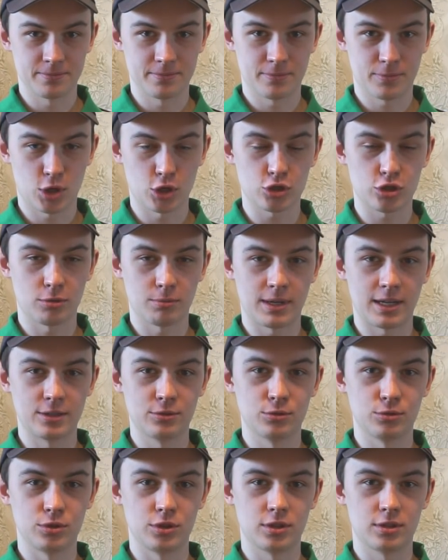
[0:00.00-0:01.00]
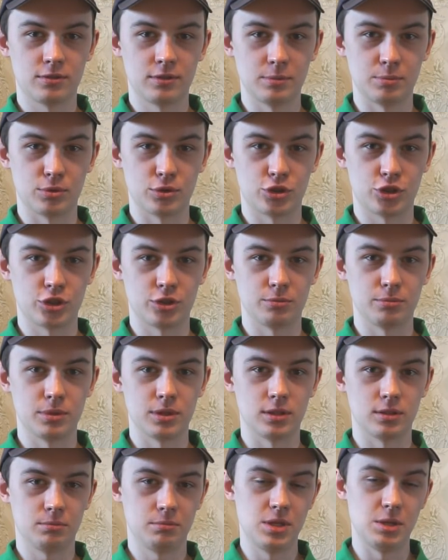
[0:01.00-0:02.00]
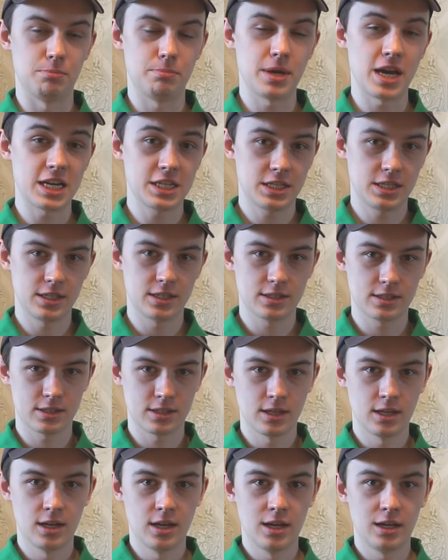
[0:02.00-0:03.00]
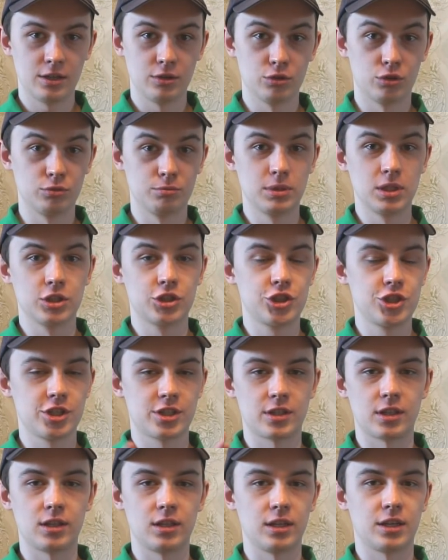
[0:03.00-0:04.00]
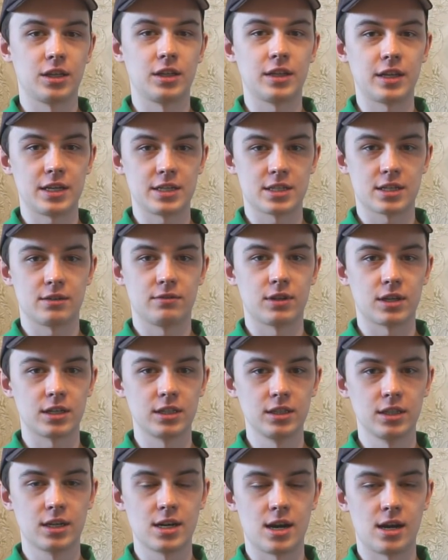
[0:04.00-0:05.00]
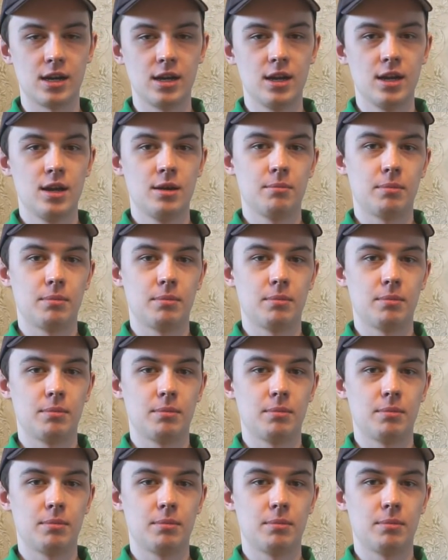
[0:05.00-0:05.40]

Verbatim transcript: В прошлом году у них выпущен был Mi 5X, и он был чисто для китайского рынка.